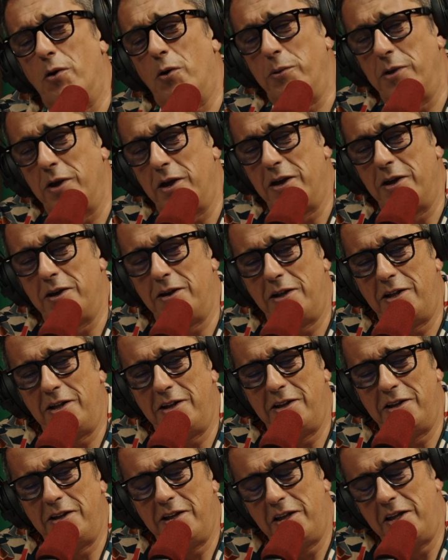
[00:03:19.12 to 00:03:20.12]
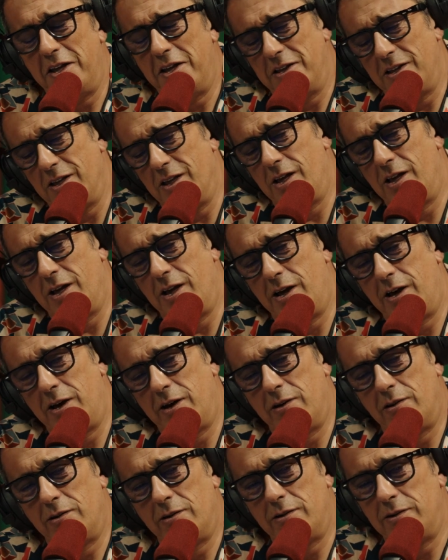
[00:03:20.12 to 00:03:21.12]
quién no le va a gustar tener un
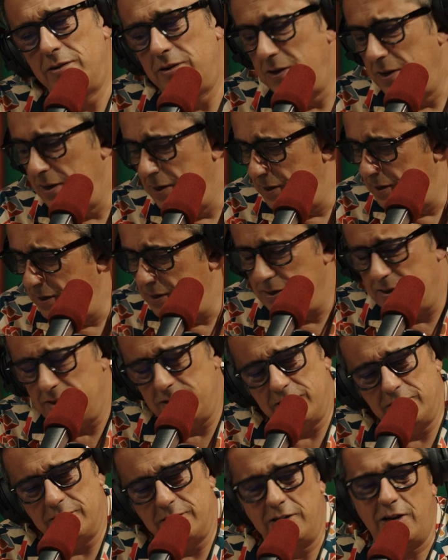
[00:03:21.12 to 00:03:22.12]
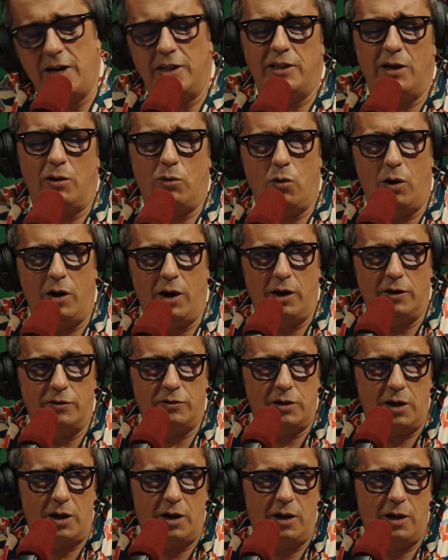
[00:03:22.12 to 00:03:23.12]
cómico ah. viejo en la orla? ¿Qué te cuesta?